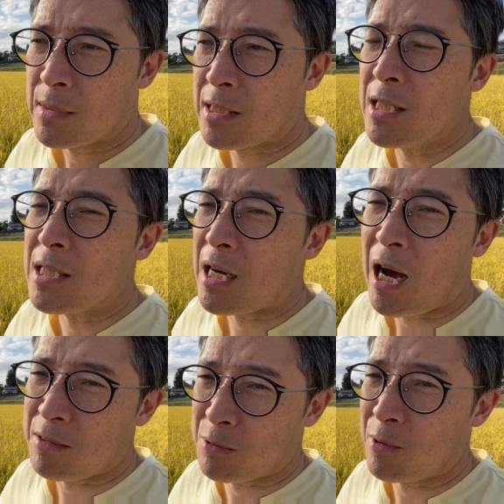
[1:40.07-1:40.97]
金が
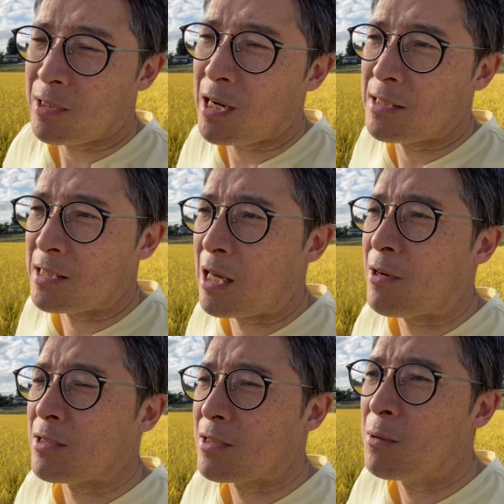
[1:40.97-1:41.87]
あるとは書いてないわ
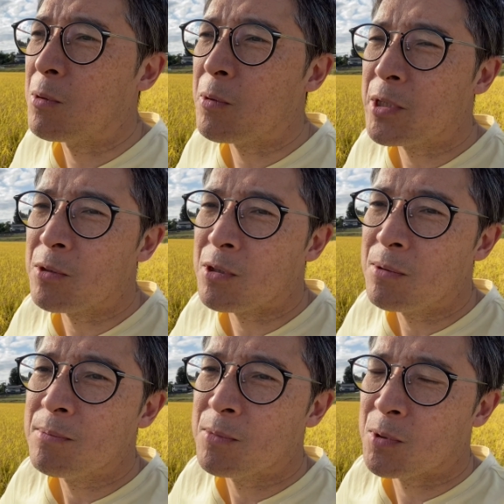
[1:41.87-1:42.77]
けですね。黄金色の
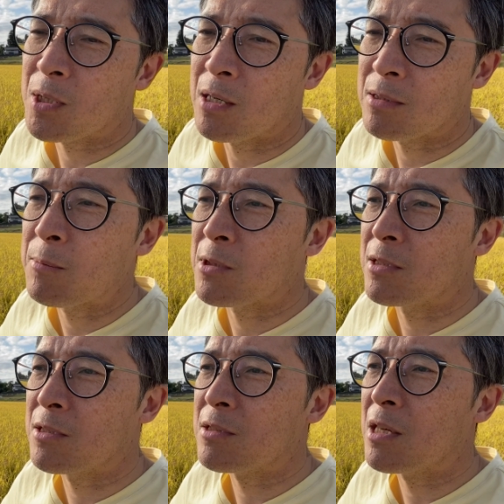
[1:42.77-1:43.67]
ものがある。でもね、
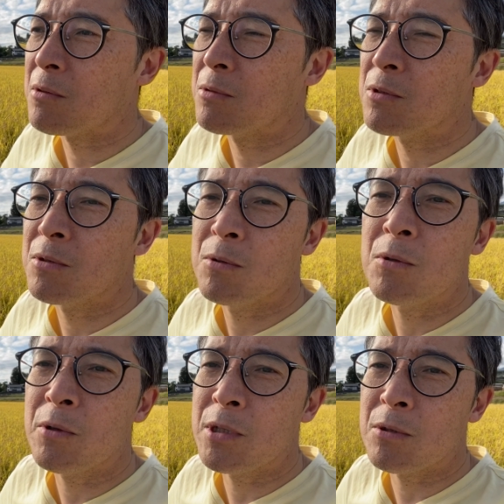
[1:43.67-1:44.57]
実際この黄
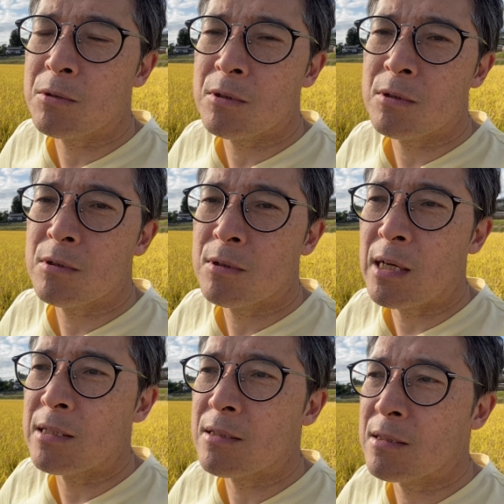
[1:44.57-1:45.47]
金色
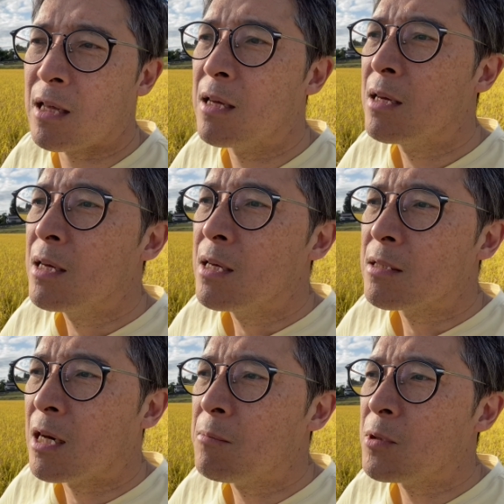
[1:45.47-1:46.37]
がですね、
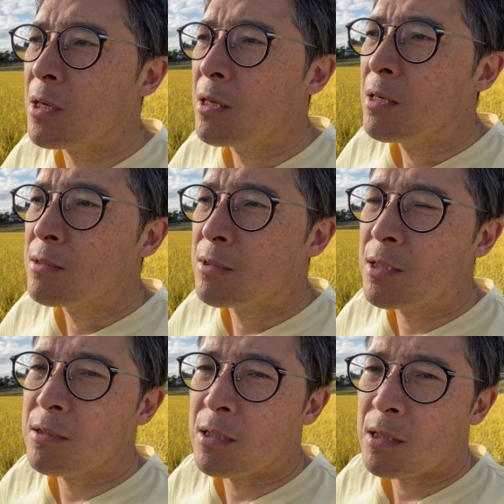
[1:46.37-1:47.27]
田んぼで
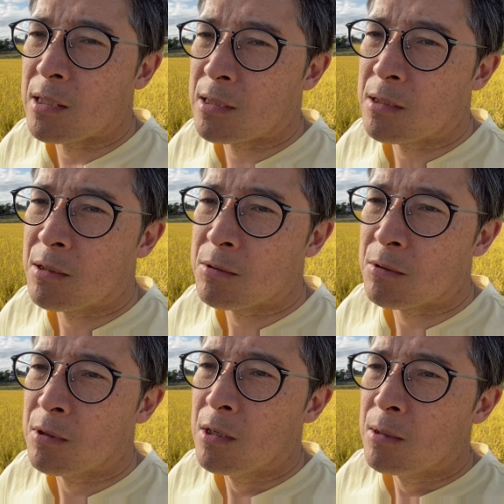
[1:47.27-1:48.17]
次々重なっていく
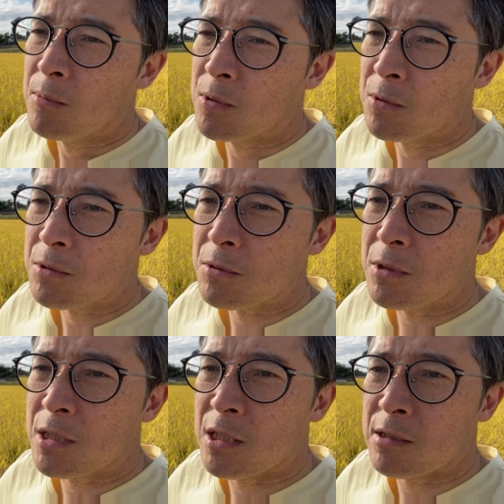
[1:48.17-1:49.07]
と、ものすご
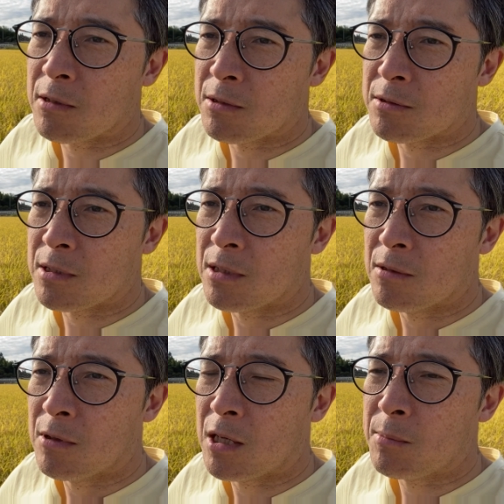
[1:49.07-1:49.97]
い綺麗なわけですね。
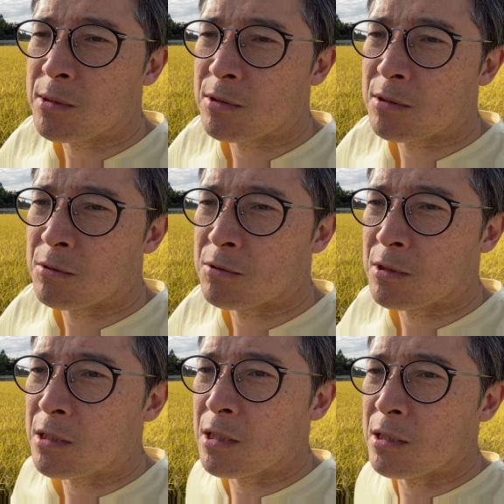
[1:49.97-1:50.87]
わかりますこの
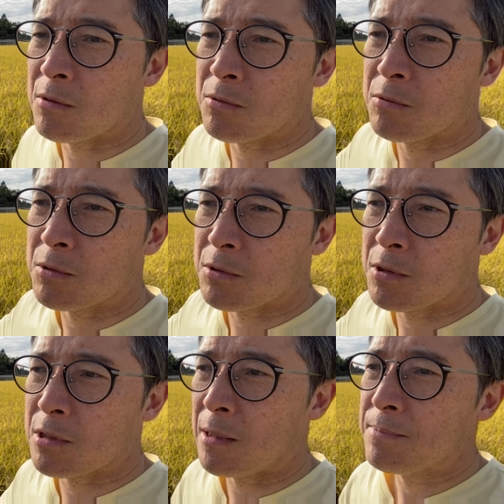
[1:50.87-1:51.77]
ね、金、この美しさ。